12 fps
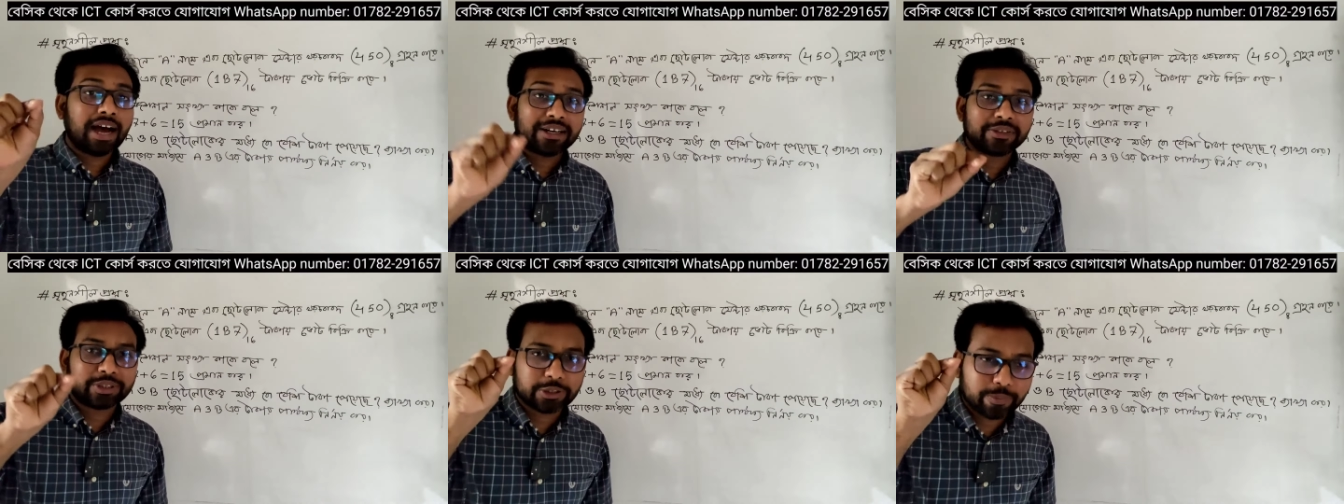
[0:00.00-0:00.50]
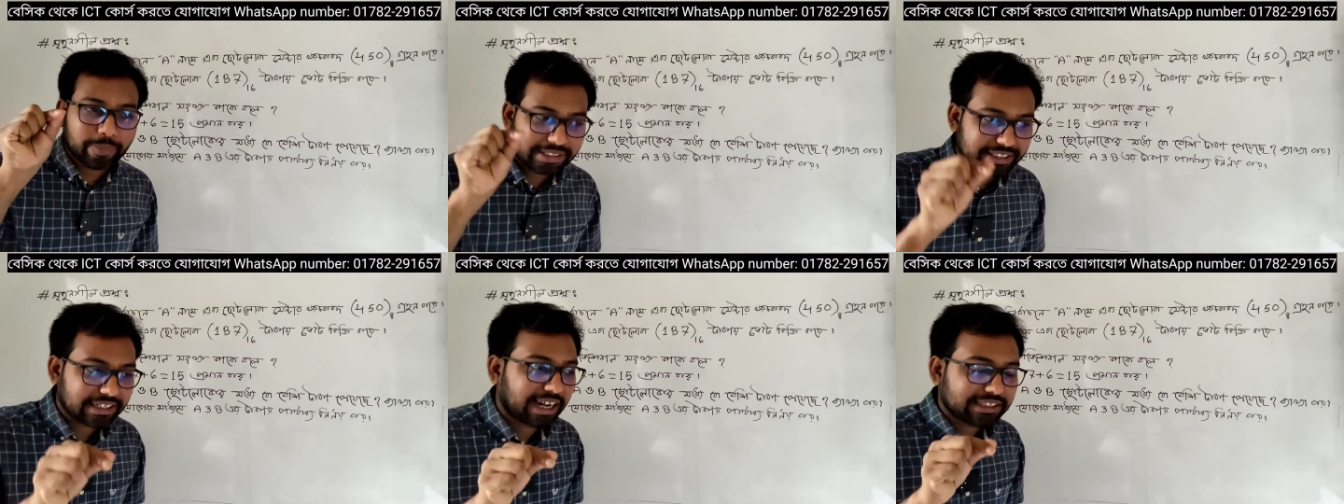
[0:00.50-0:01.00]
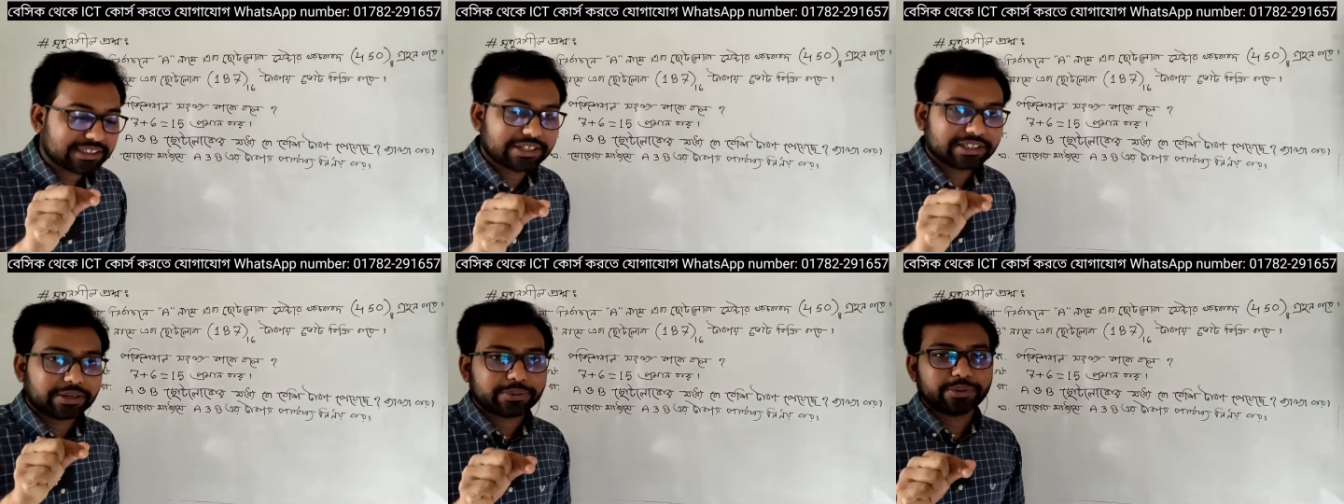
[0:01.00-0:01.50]
আর যদি কেউ বেসিক না
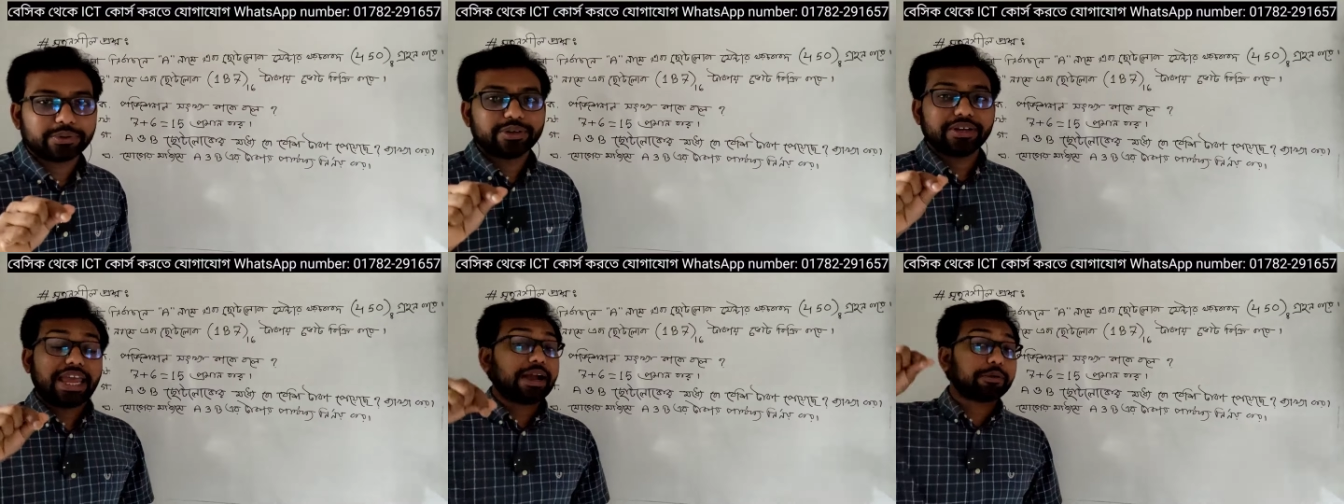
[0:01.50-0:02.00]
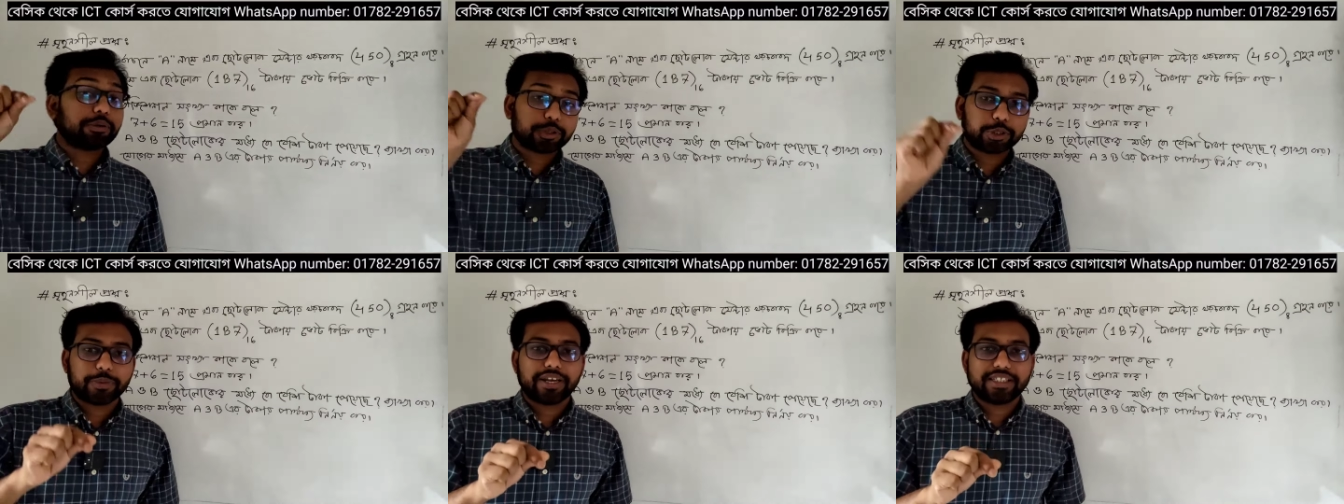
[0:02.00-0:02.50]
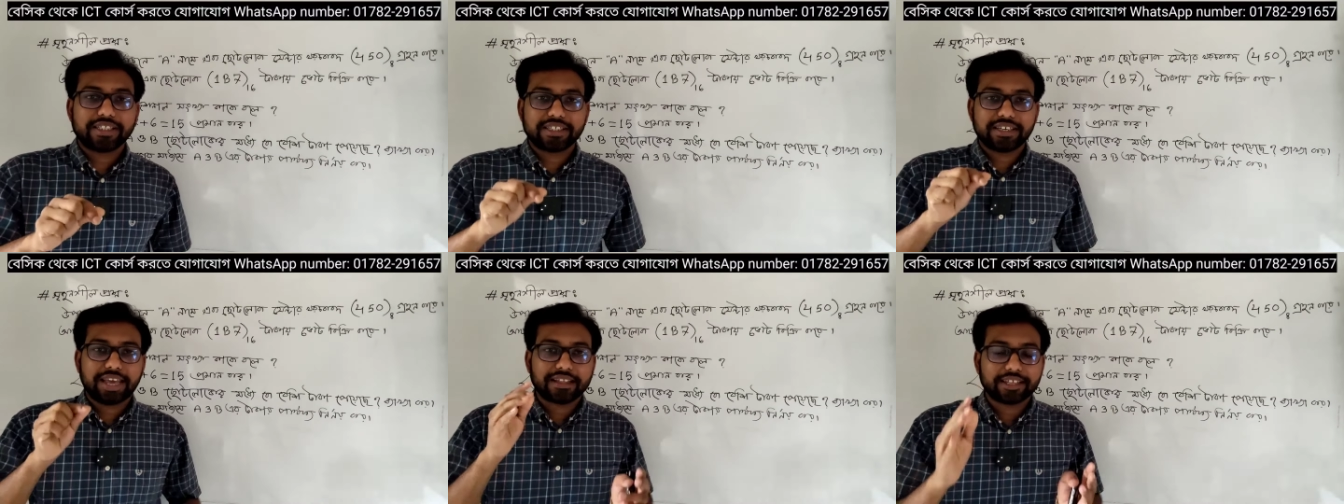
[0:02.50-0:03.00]
জেনে থাকো এখনো সময়
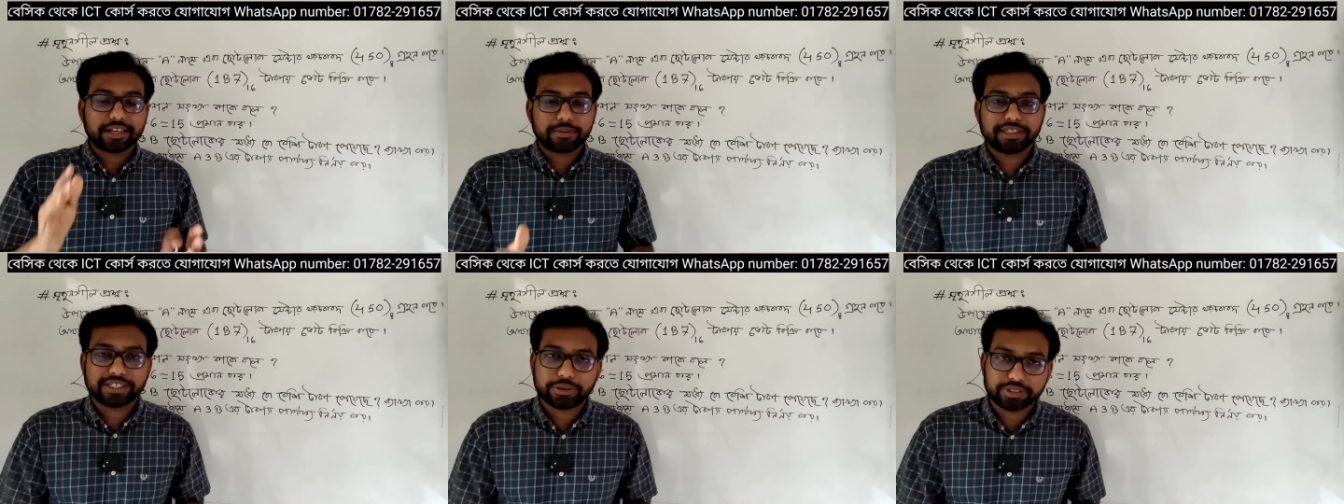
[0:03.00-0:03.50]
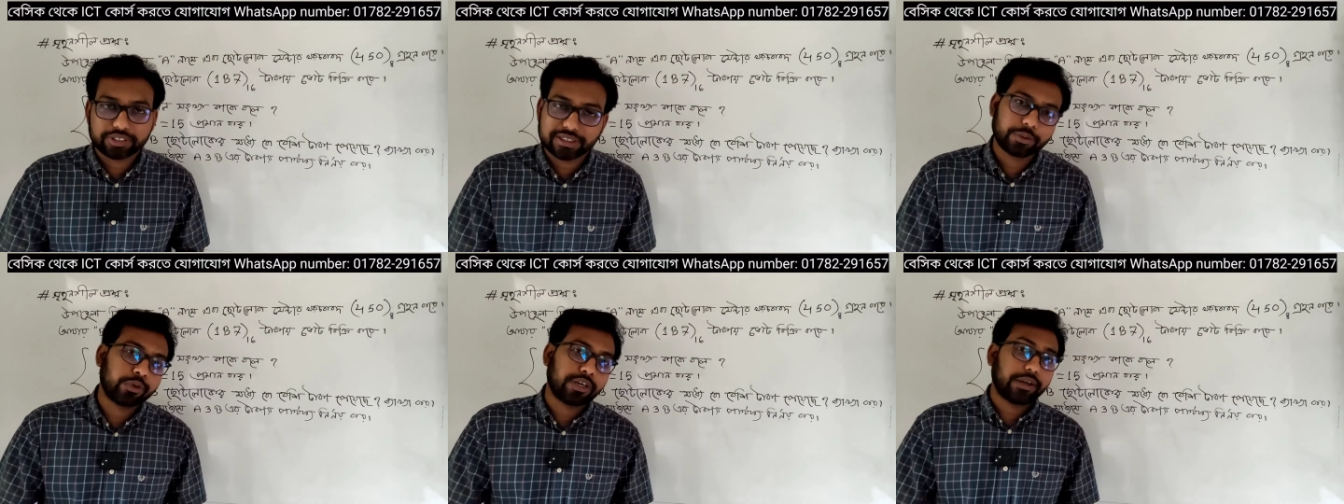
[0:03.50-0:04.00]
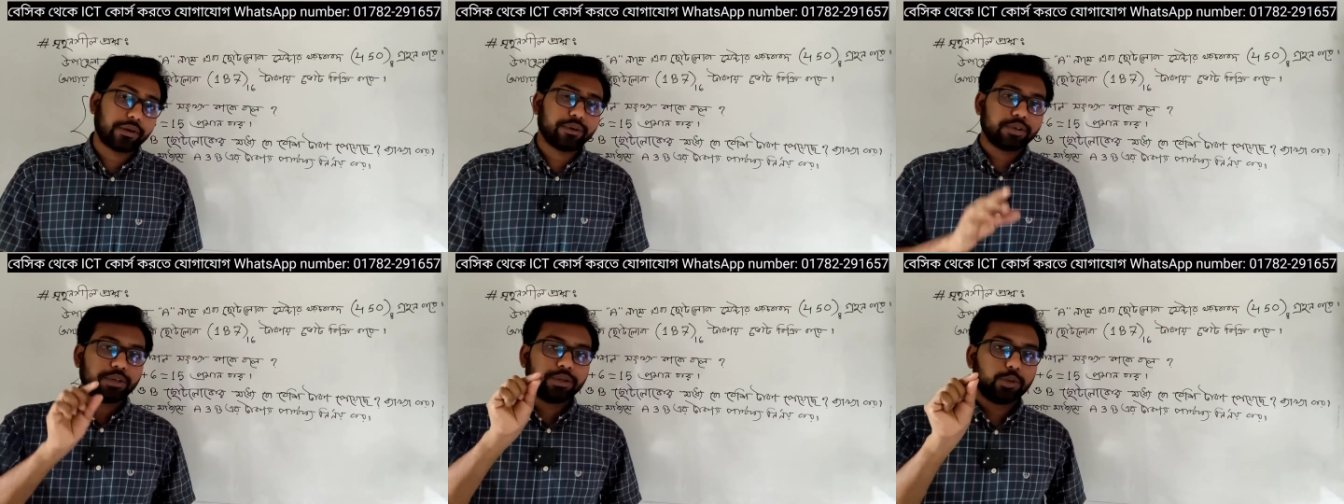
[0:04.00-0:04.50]
আছে এক দেড় মাস যে কয়দিন থাকুক না
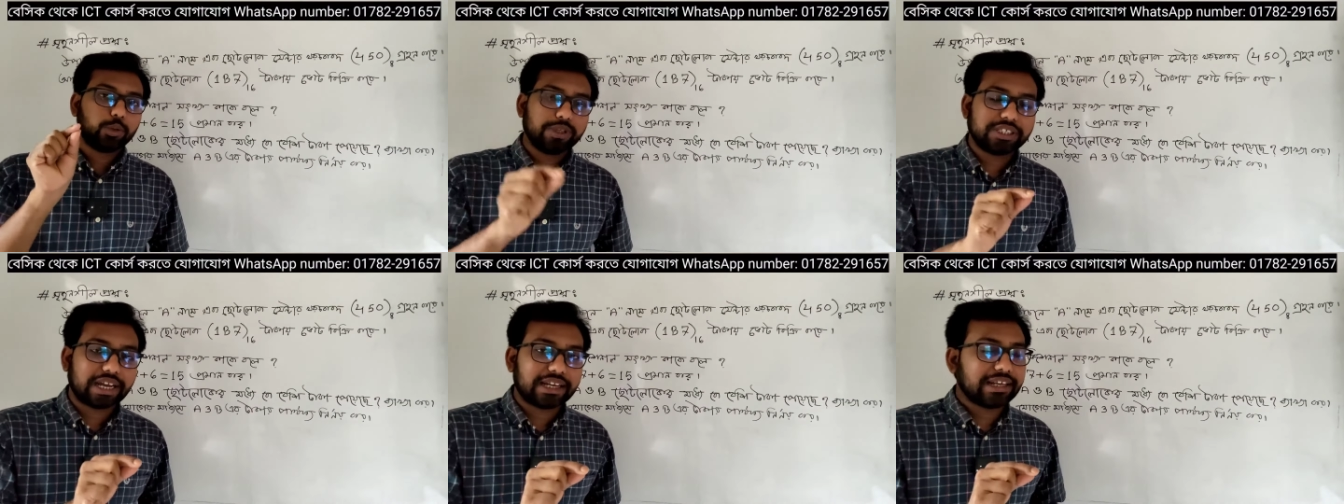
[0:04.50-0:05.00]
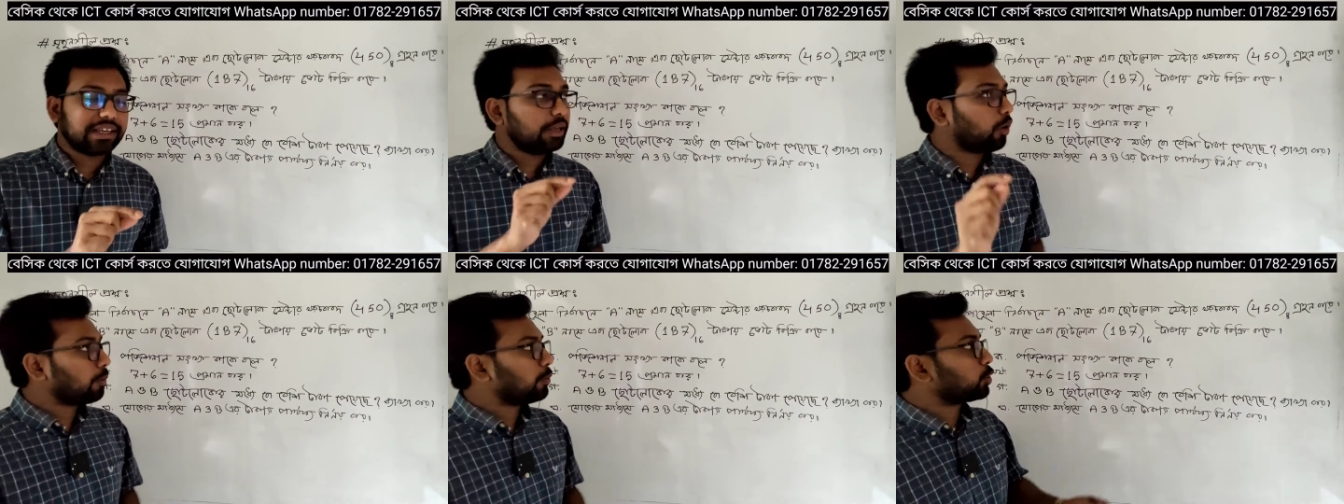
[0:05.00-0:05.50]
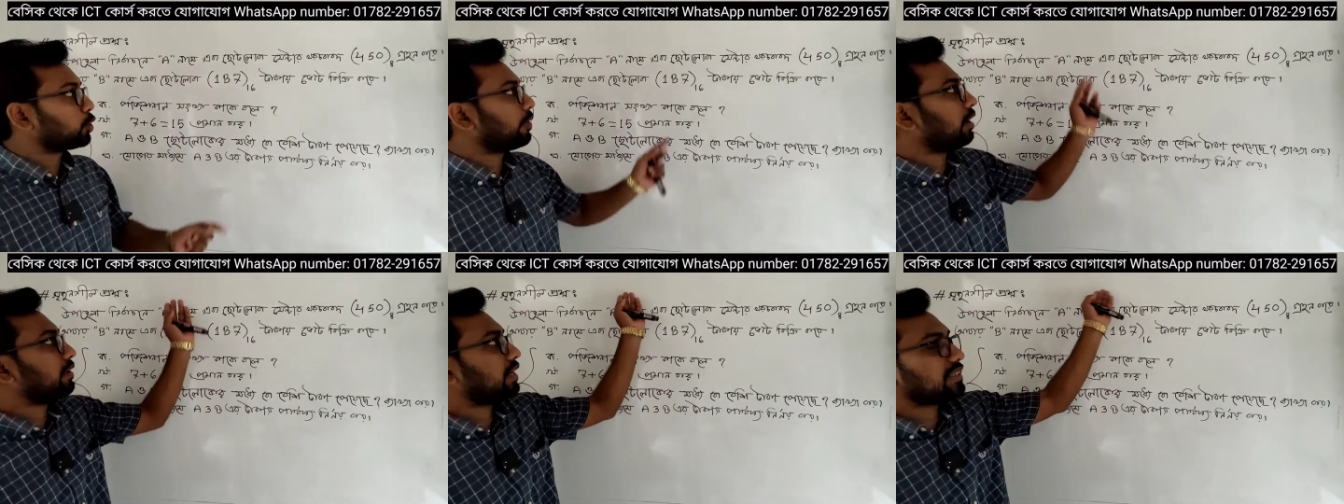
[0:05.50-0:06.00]
কেন তুমি চাইলে এই অল্প
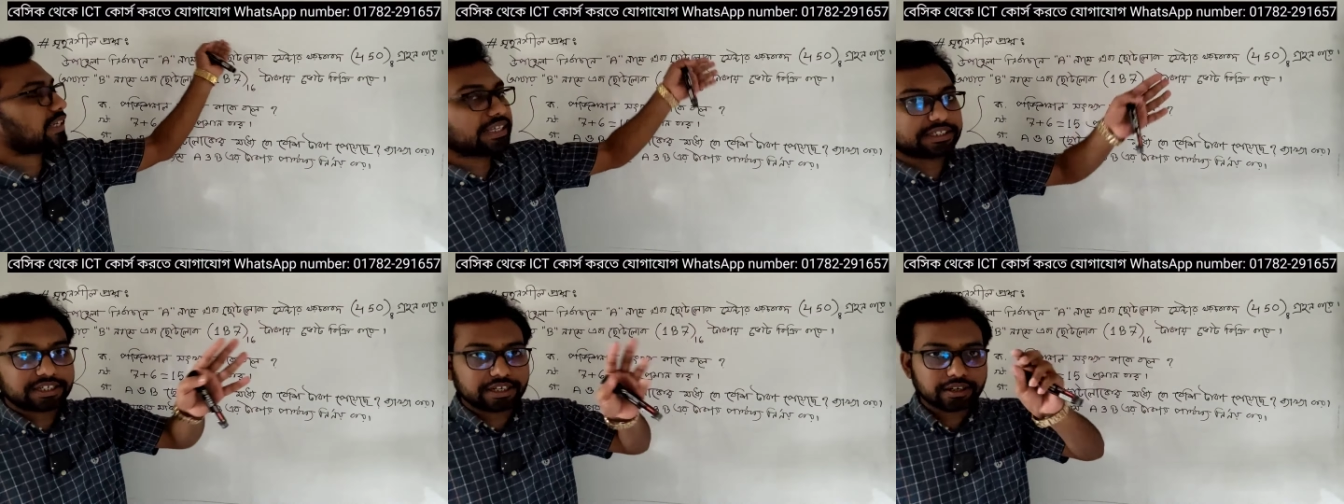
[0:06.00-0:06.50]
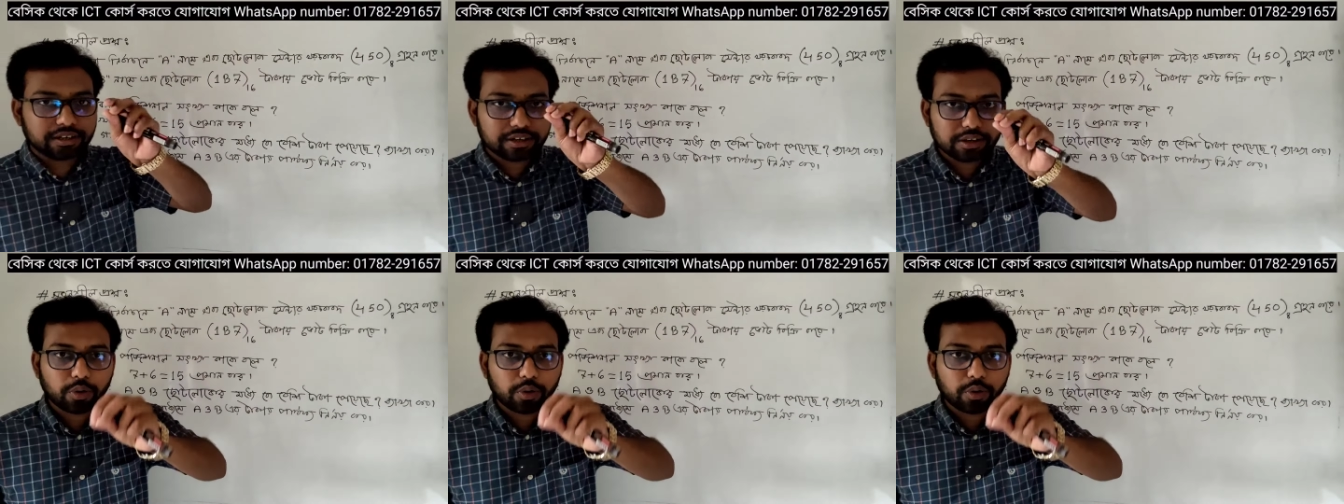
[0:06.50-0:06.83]
সময় আমার কাছে আইসিটি